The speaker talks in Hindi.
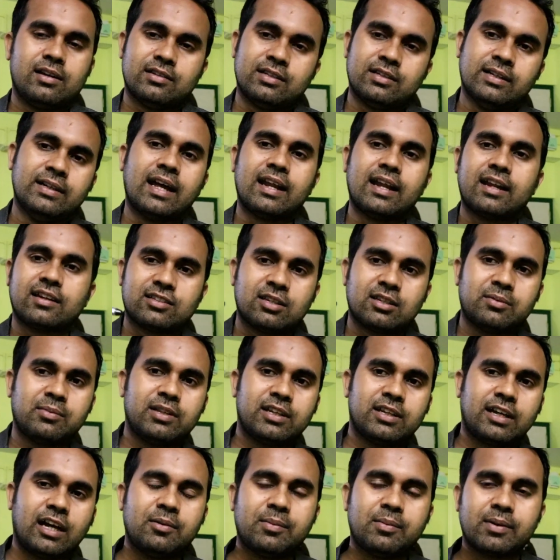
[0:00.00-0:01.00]
इसी डायरेक्शन में
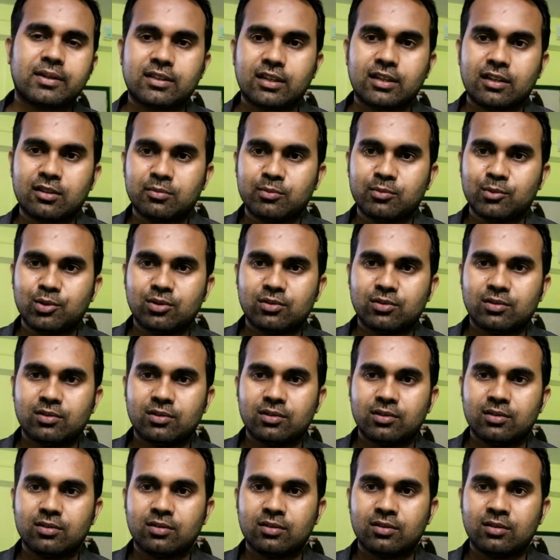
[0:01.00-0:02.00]
दिखाई पड़ता है तुमको
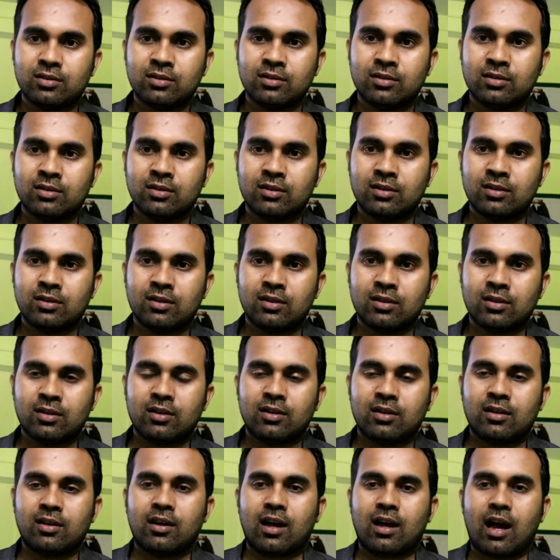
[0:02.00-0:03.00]

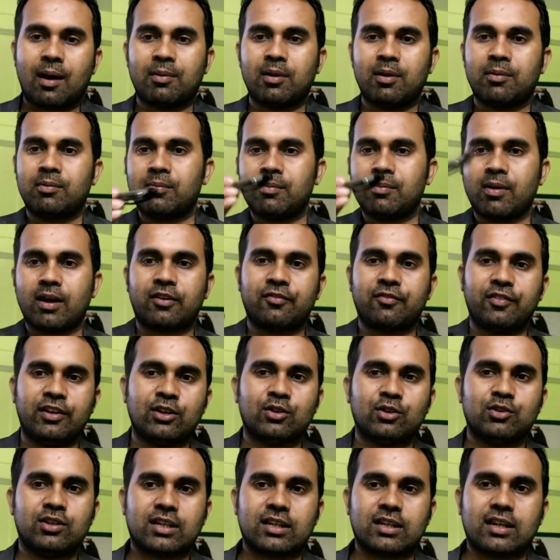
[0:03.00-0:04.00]
अभी अभी मैं एक
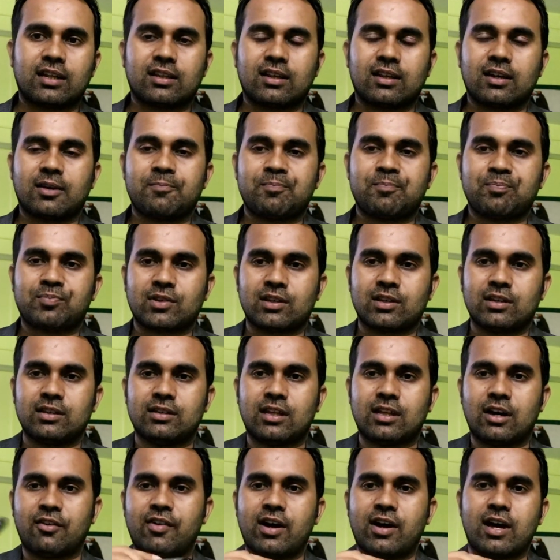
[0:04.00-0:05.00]
वीडियो देख रहा था ये
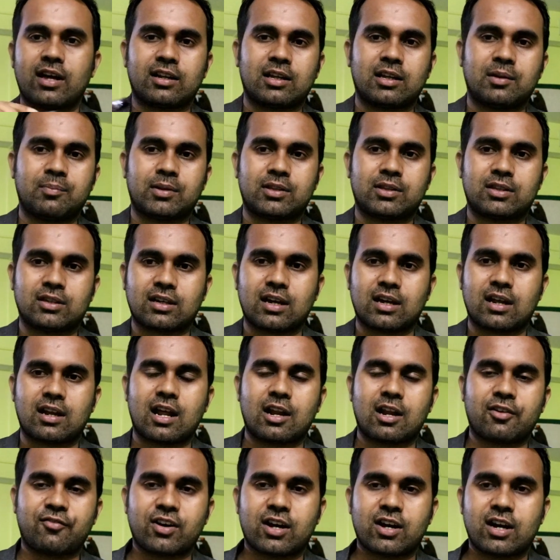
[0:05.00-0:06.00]
द वायर की पत्रकार
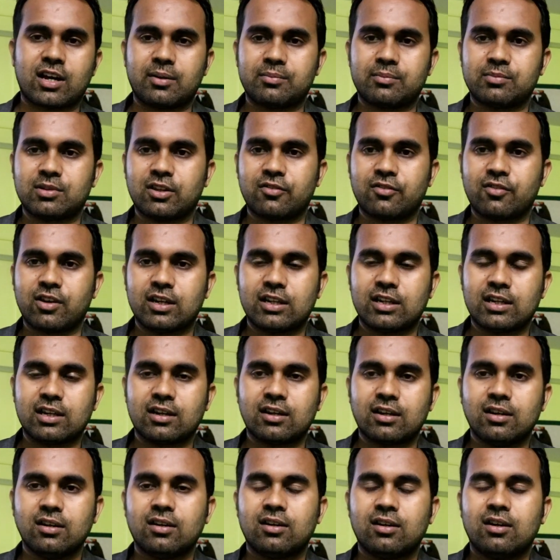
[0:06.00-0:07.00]
आरफा खानम शेरवानी
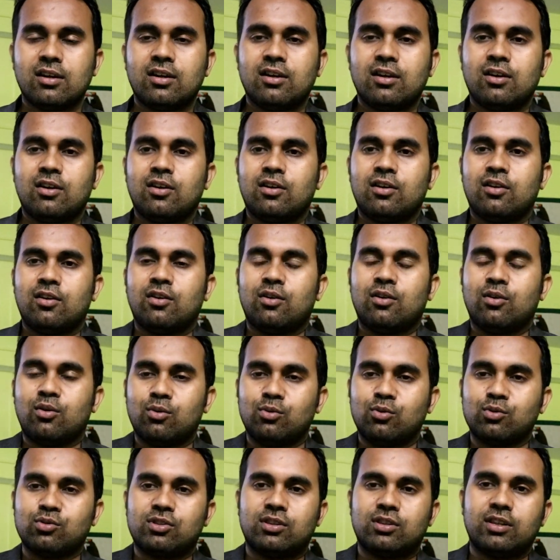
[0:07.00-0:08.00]
का
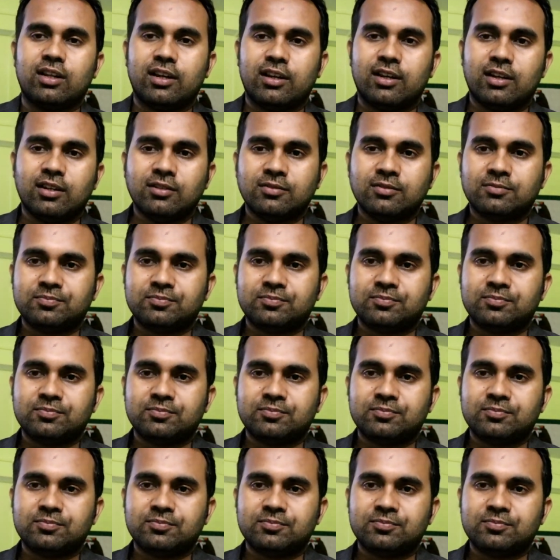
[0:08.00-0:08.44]
उसने